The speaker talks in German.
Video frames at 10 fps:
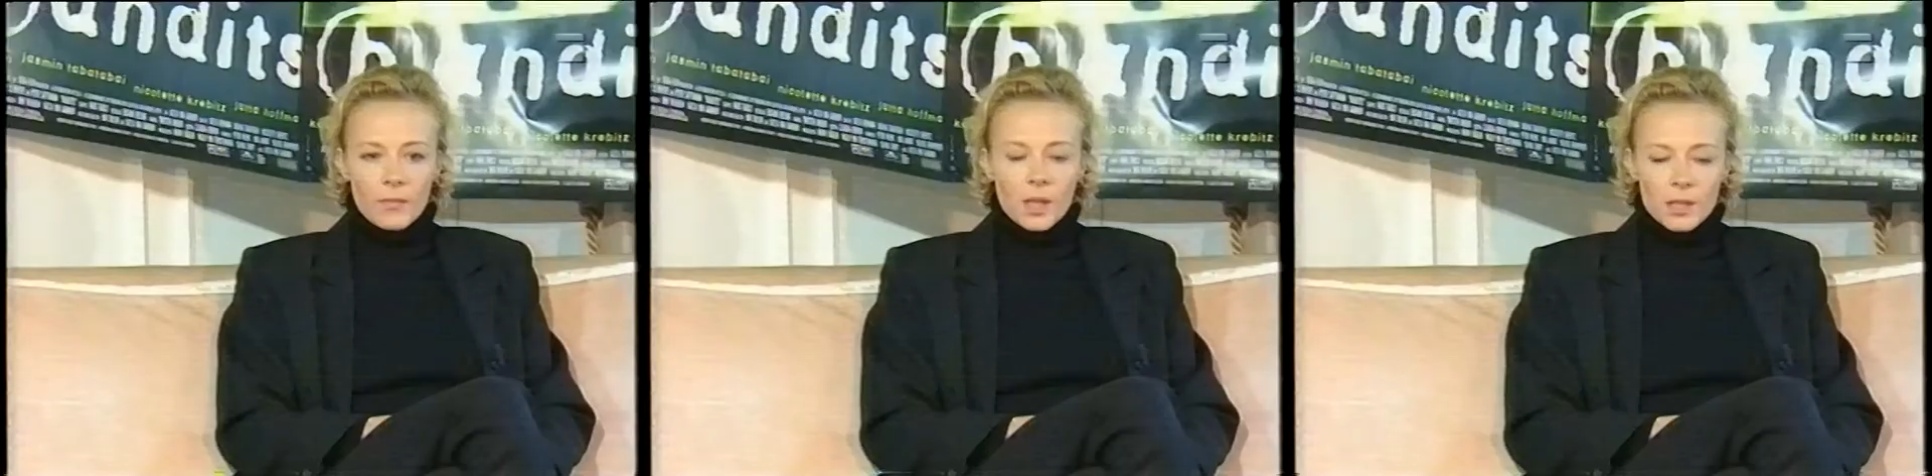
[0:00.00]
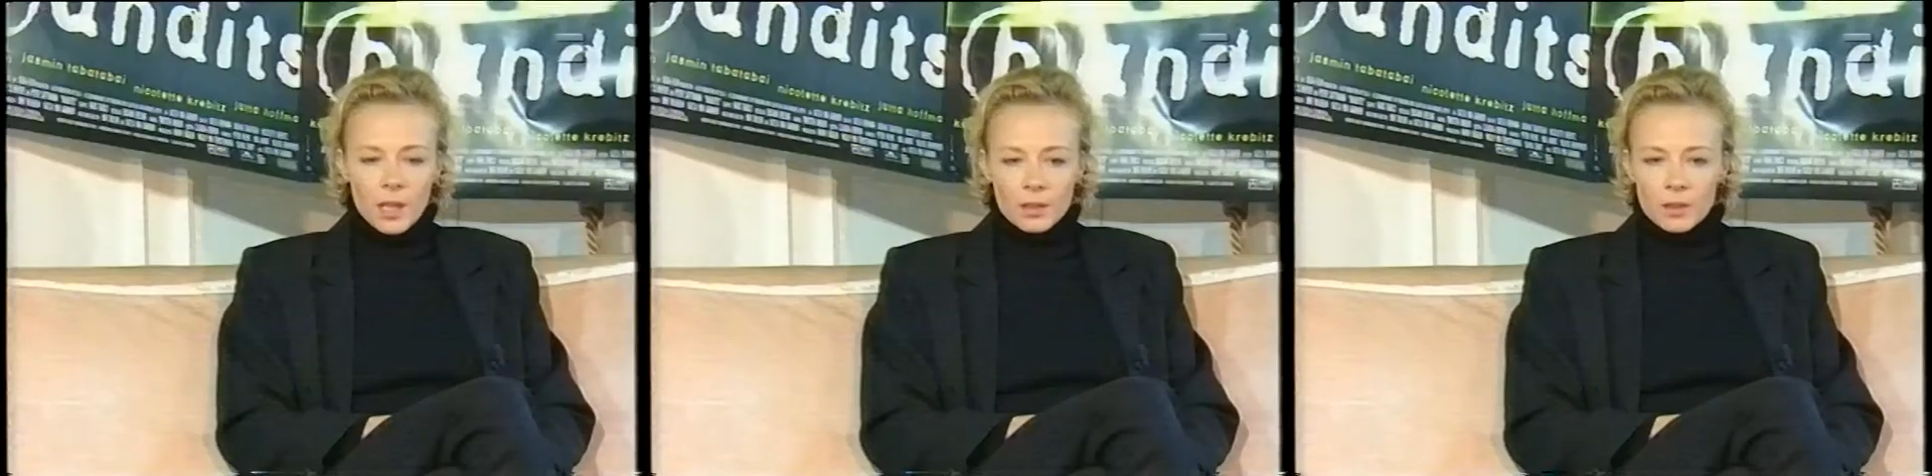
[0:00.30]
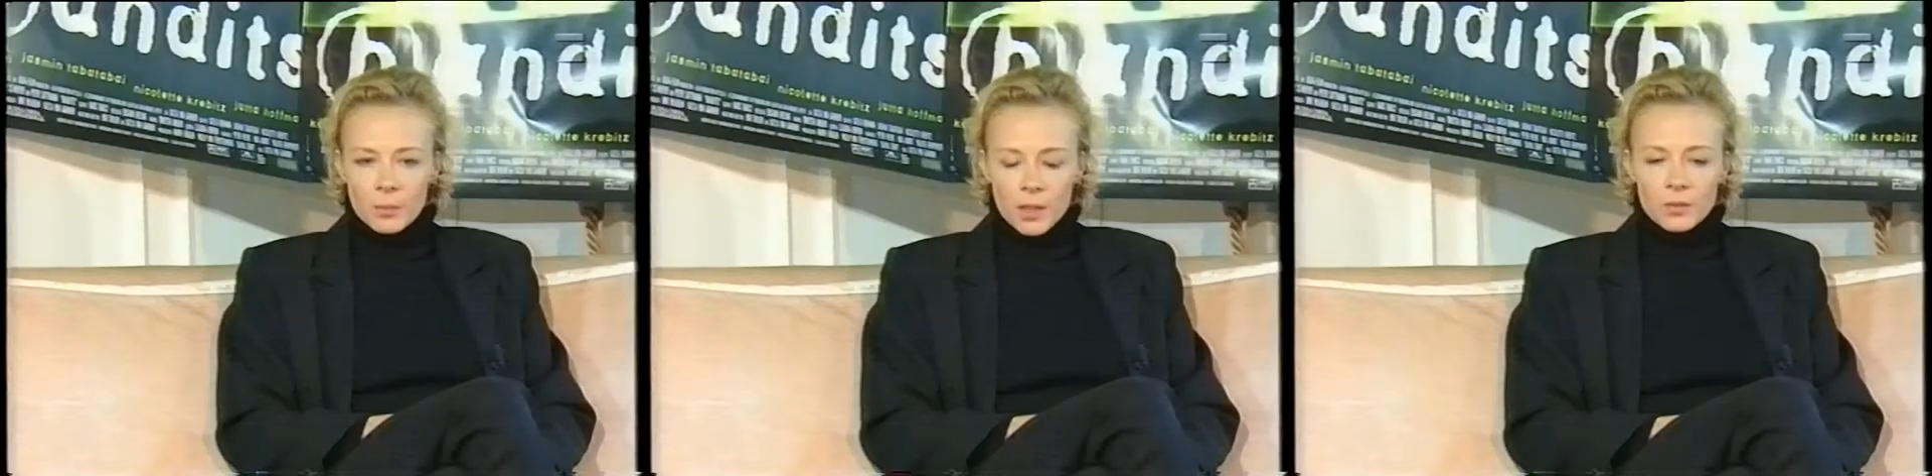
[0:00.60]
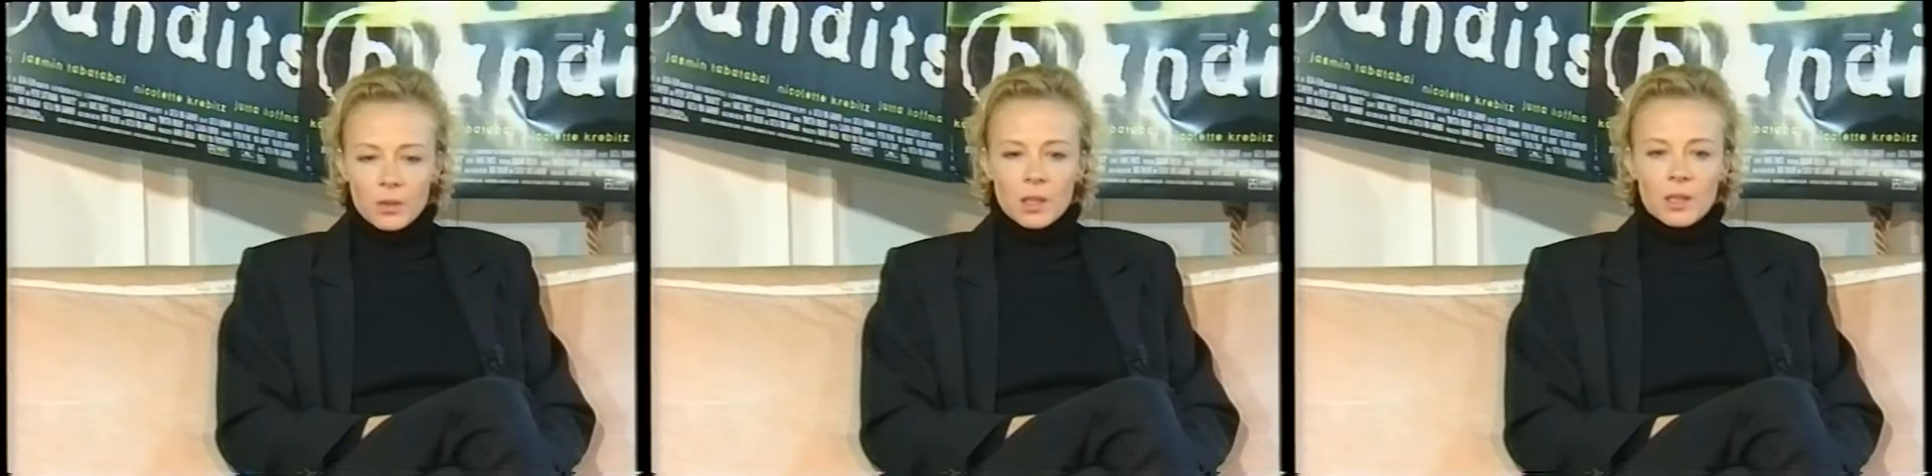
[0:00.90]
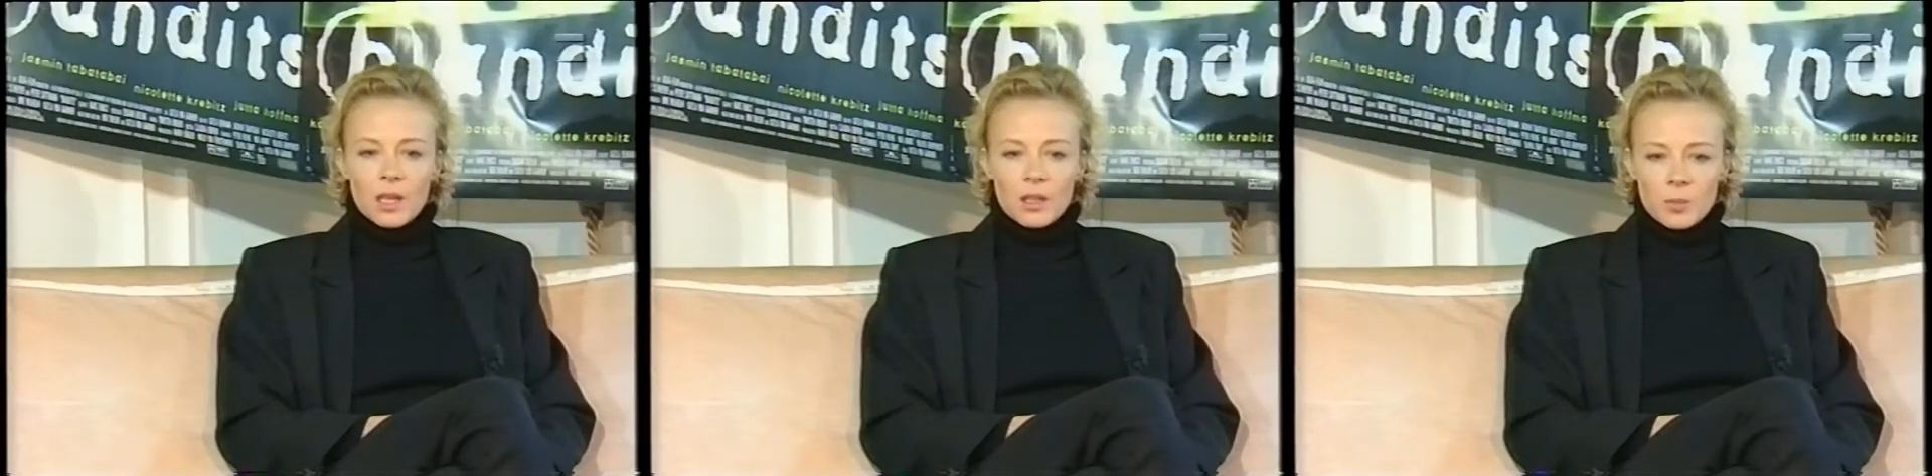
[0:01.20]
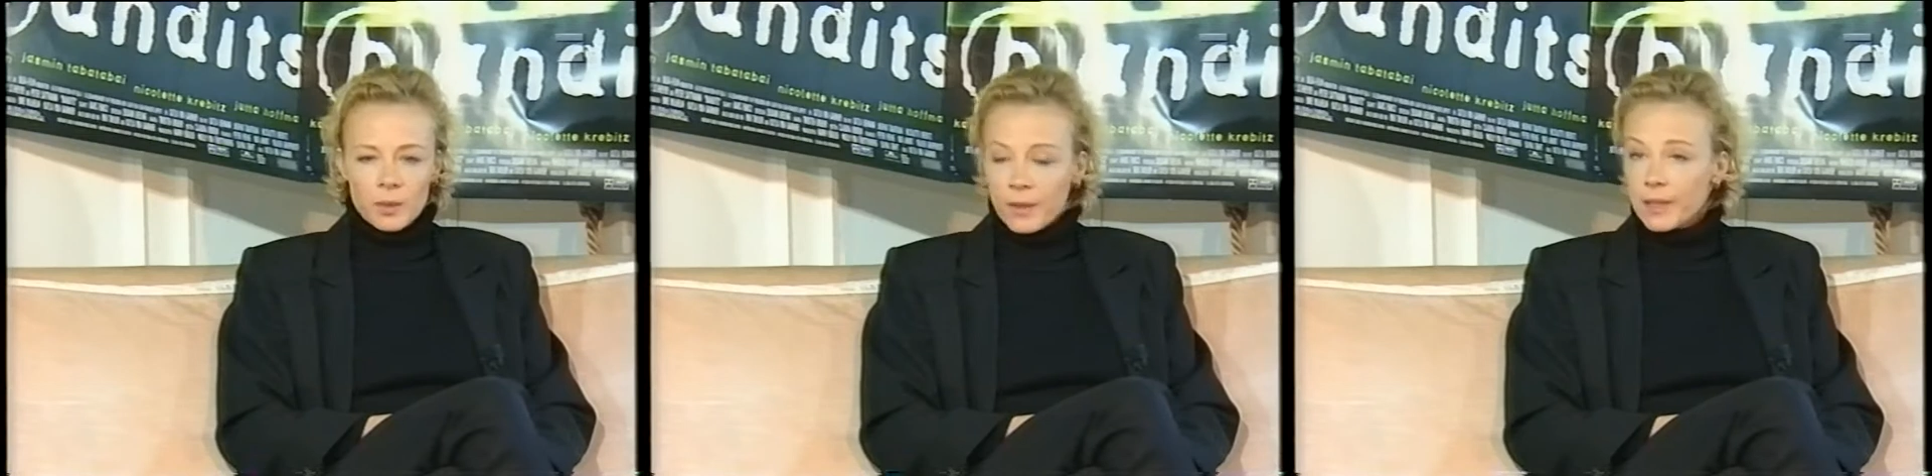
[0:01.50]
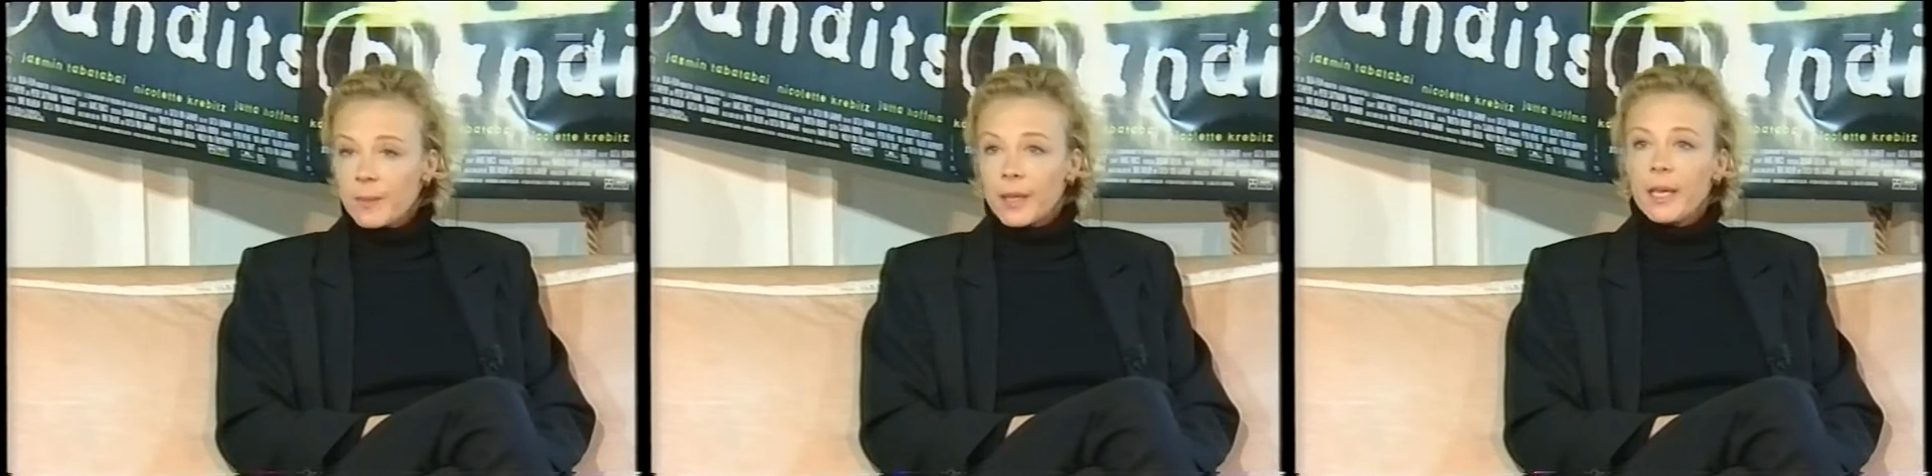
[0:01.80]
Ich dachte immer, ich würde Gitarre spielen,
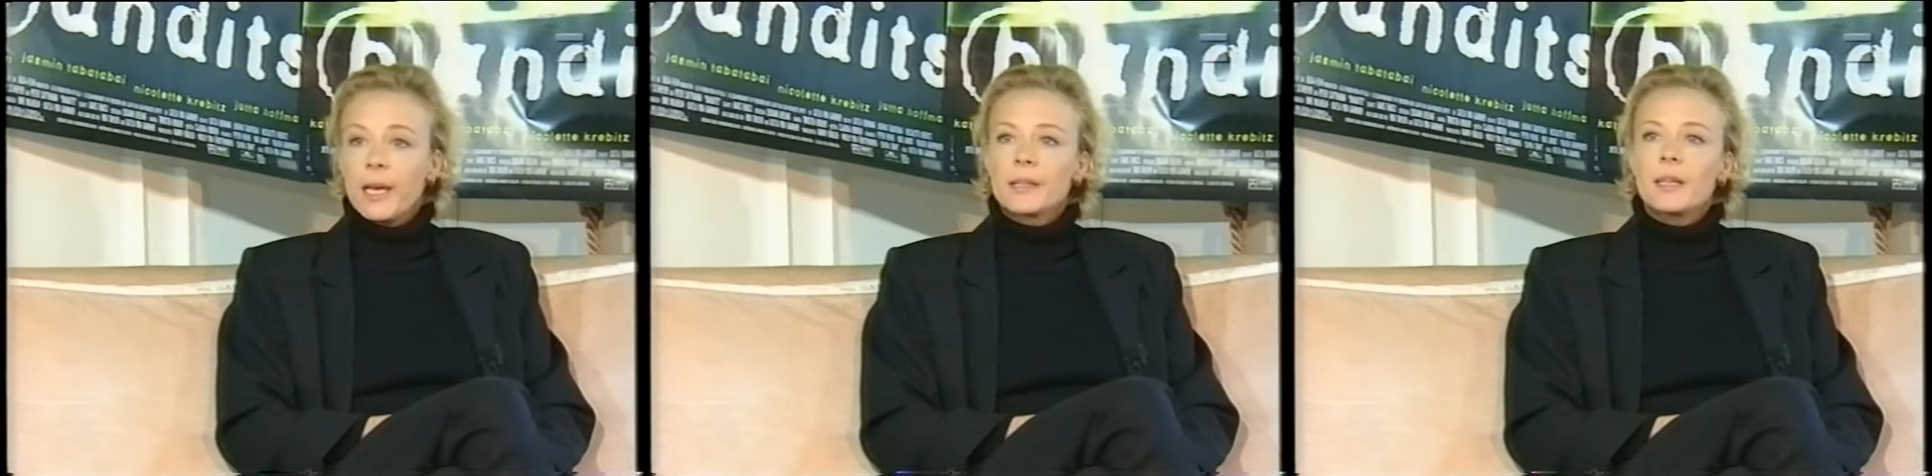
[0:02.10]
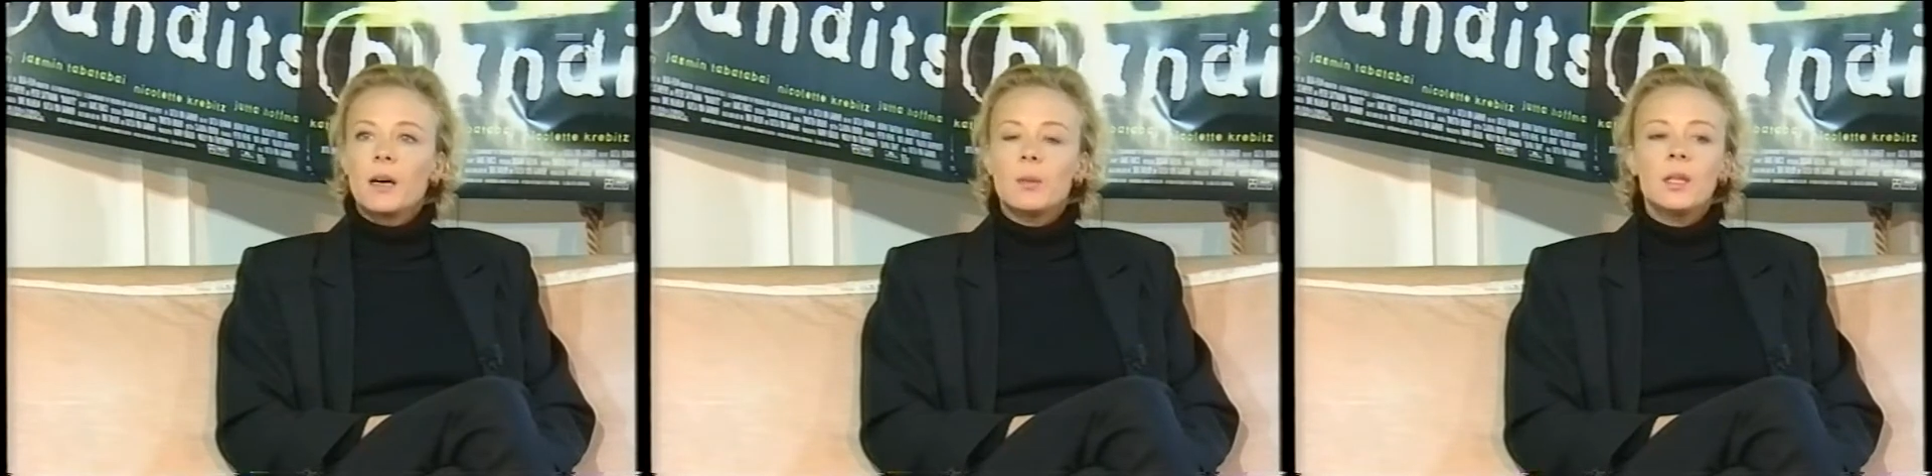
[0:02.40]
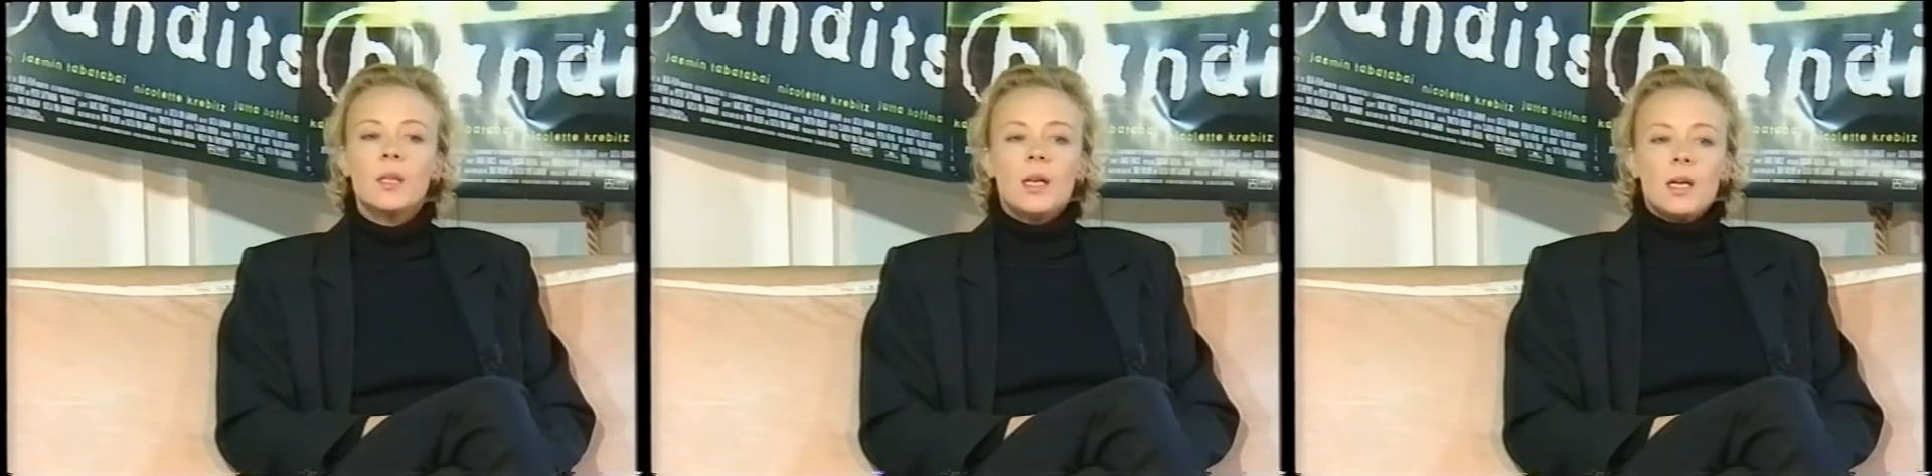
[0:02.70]
weil ich es mal gelernt habe.